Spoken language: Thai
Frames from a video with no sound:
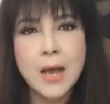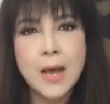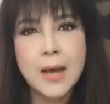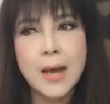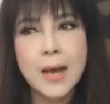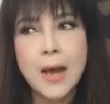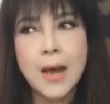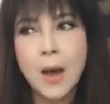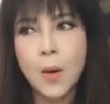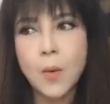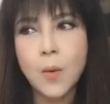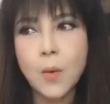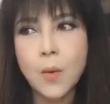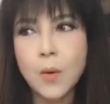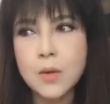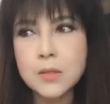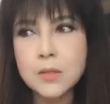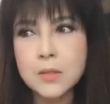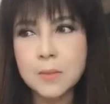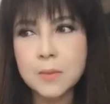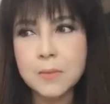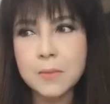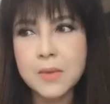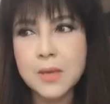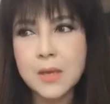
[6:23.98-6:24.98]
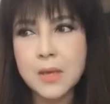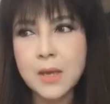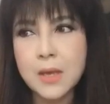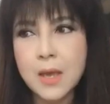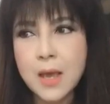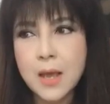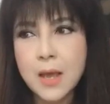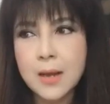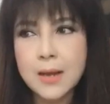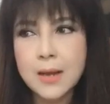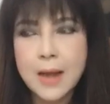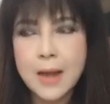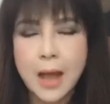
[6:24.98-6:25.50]
เขาก็จะมี
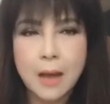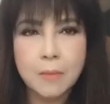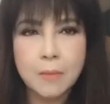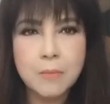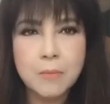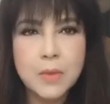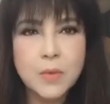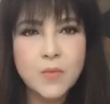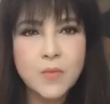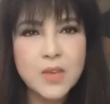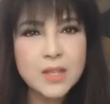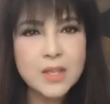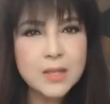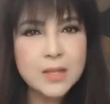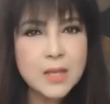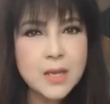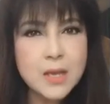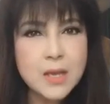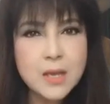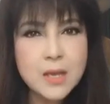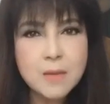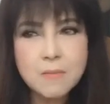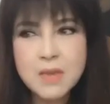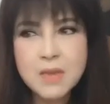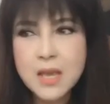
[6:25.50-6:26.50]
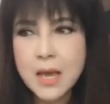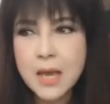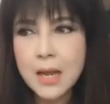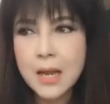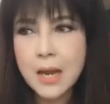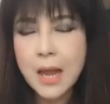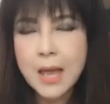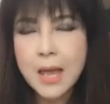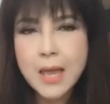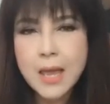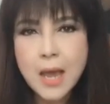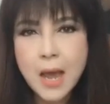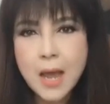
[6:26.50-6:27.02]
หลักมีวิธีมีอะ
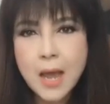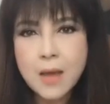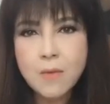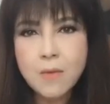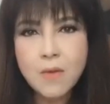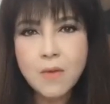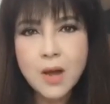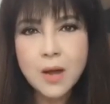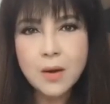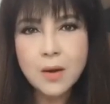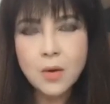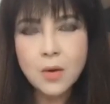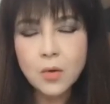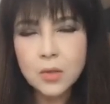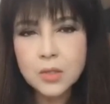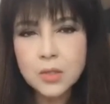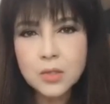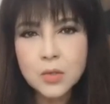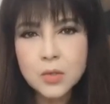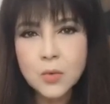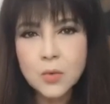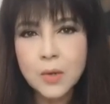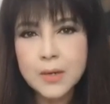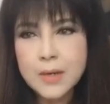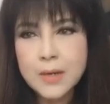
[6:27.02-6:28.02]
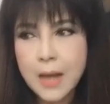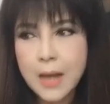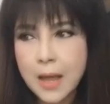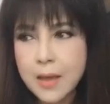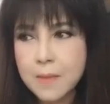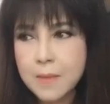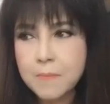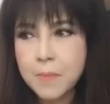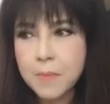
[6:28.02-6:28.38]
ไรให้ว่าลดส่วนไหน